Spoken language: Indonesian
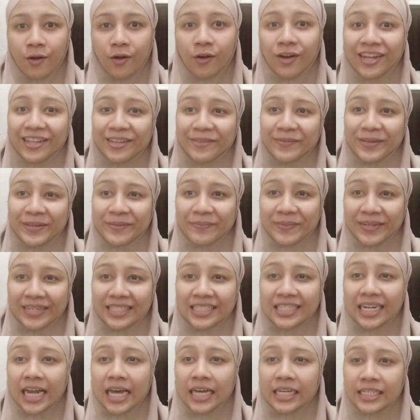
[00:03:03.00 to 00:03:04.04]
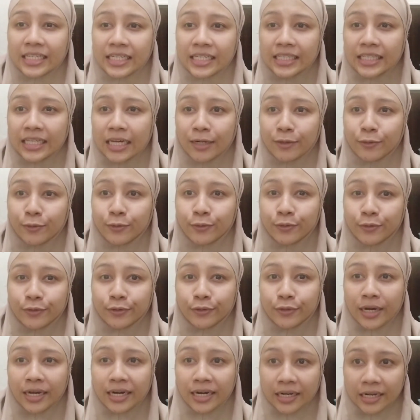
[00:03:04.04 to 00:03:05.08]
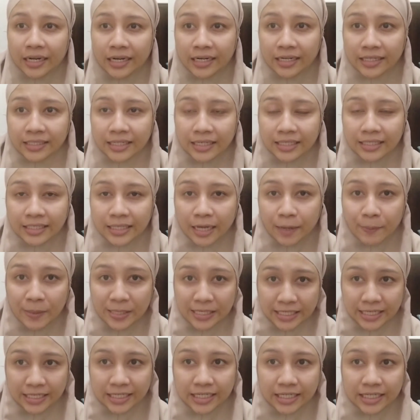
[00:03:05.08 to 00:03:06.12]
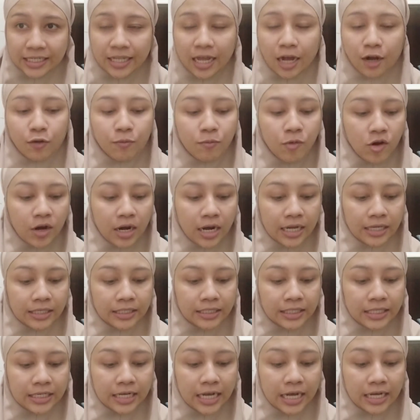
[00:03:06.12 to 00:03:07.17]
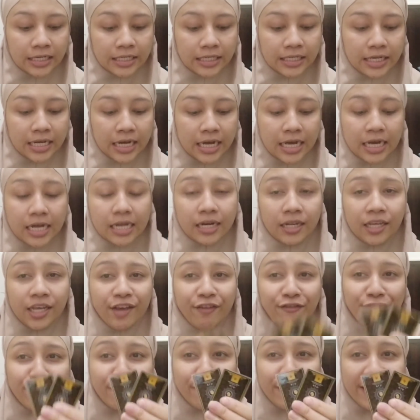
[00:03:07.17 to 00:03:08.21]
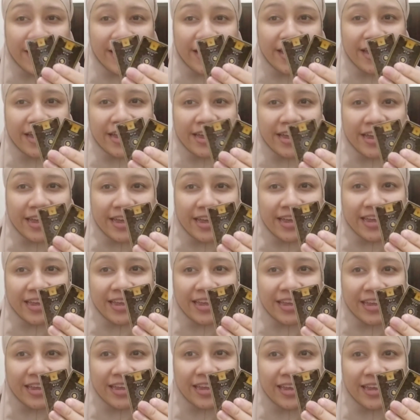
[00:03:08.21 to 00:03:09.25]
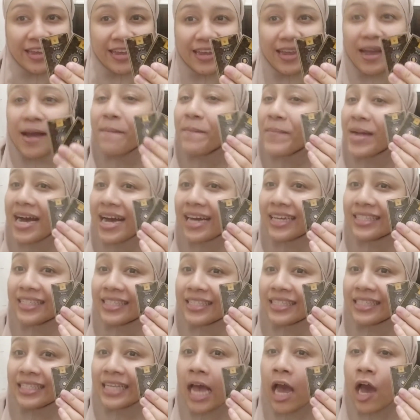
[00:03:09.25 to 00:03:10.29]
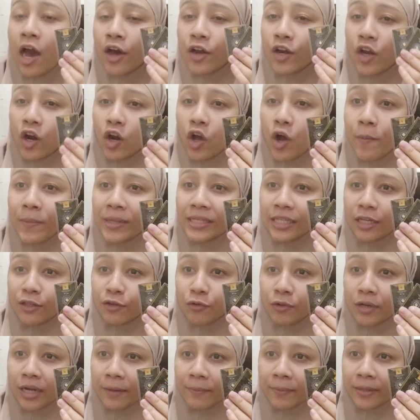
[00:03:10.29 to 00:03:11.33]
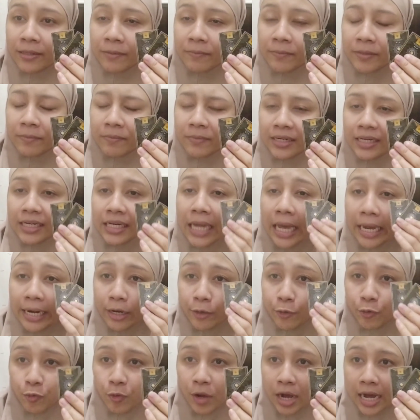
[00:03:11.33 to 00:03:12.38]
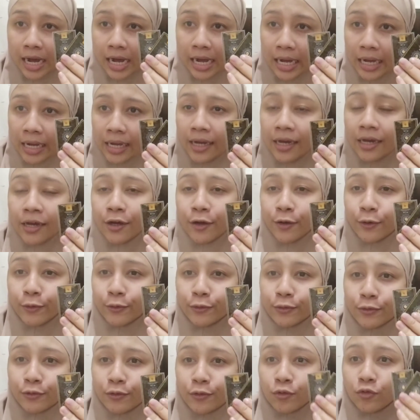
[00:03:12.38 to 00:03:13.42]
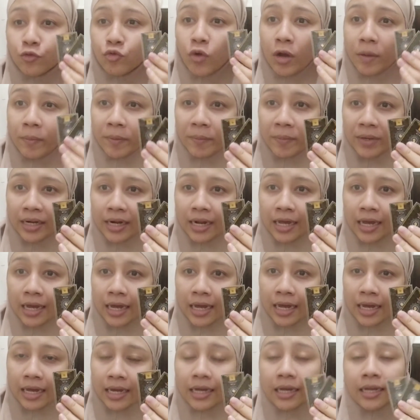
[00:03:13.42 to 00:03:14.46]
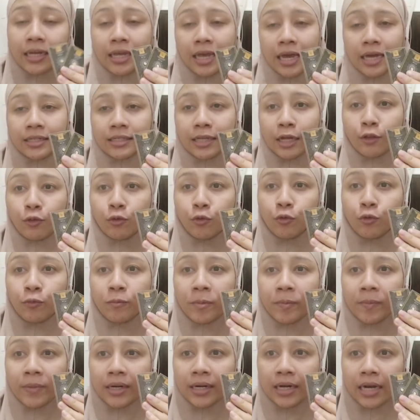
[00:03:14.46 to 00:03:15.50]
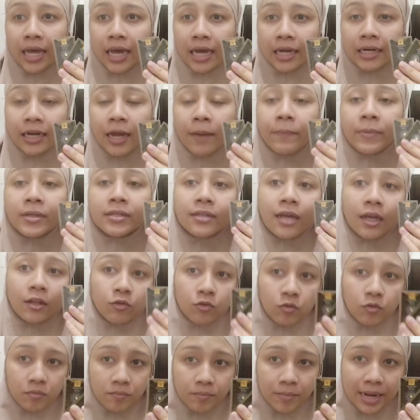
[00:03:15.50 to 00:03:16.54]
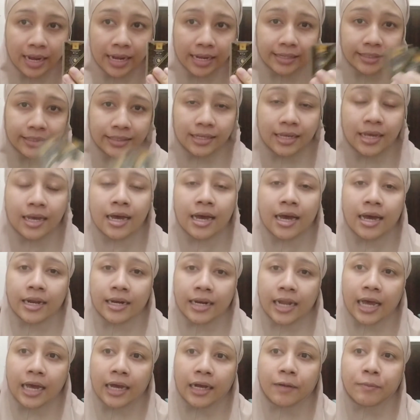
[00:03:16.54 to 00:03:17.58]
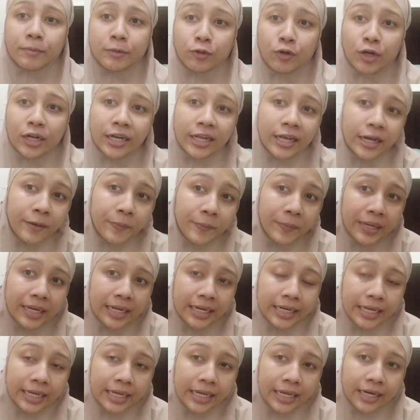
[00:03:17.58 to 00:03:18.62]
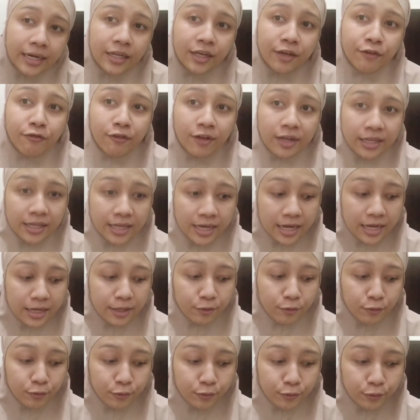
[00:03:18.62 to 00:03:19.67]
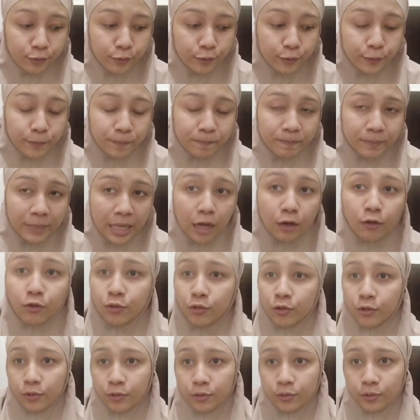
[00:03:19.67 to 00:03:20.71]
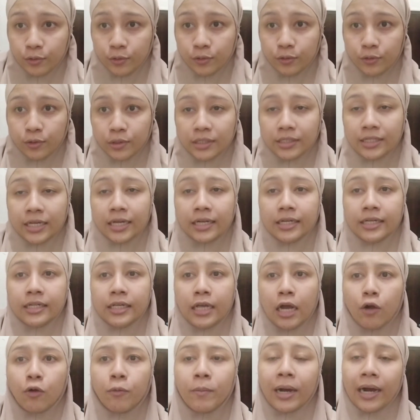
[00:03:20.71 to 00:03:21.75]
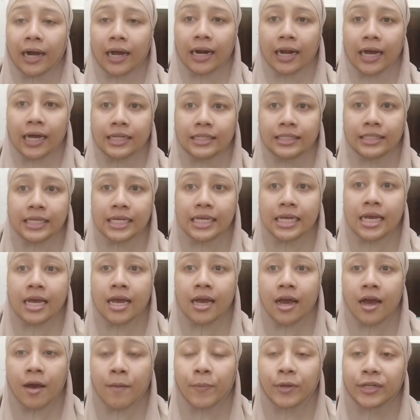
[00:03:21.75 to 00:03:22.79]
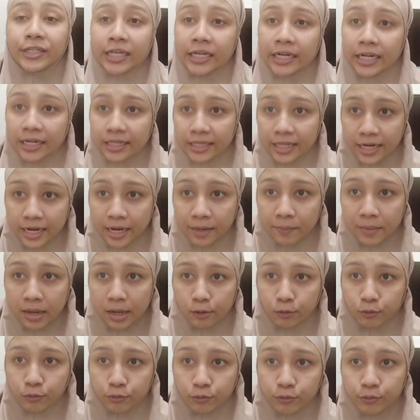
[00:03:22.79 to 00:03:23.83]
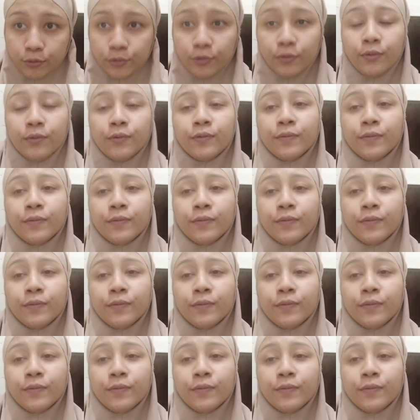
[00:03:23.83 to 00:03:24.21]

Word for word: Oke teman-teman, selagi kita nunggu anak-anak selesai pijat, aku mau kasih kalian giveaway emas 0,1 gram ya teman-teman. Ini ada dua. Untuk dua pemenang, ya satu pemenang dapat satu emas. Nah, kebetulan yang kemarin giveaway-nya itu aku undur-undur, jadi aku bakal kasih persyaratan yang baru.